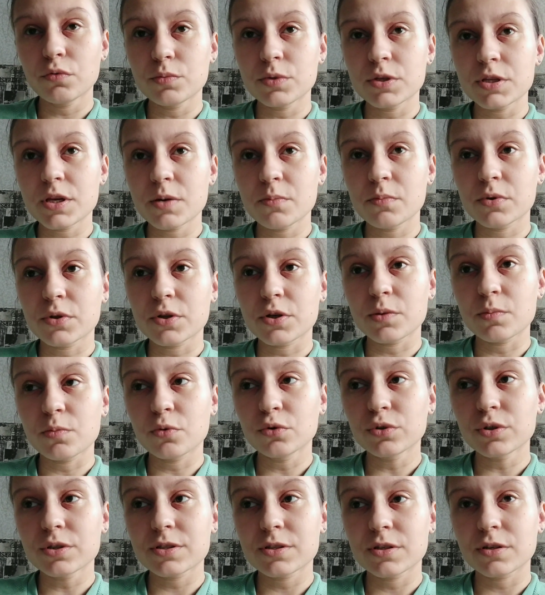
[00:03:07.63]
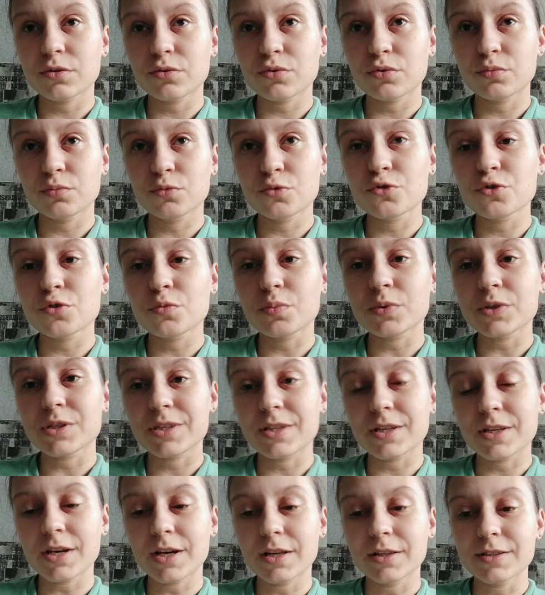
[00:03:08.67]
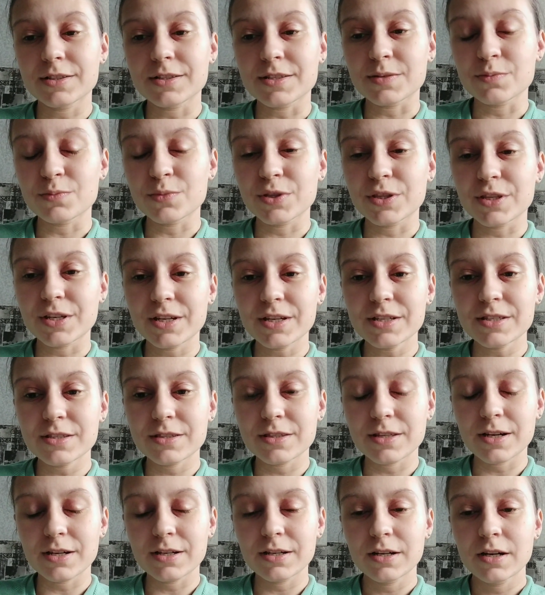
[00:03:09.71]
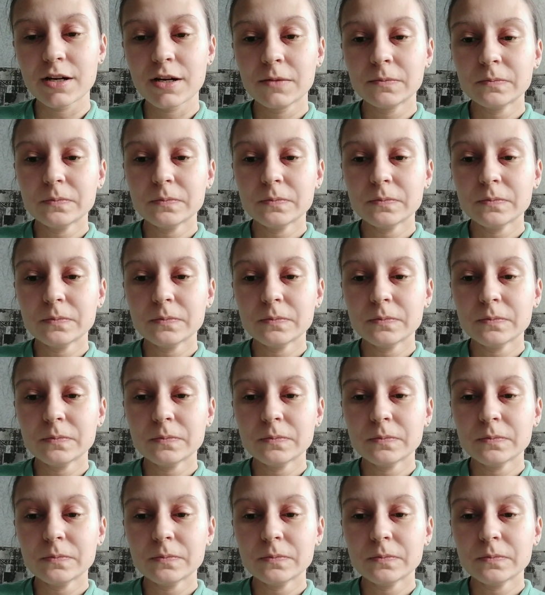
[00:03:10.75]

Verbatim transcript: у меня не было ребенка, за которым нужно постоянно смотреть, да,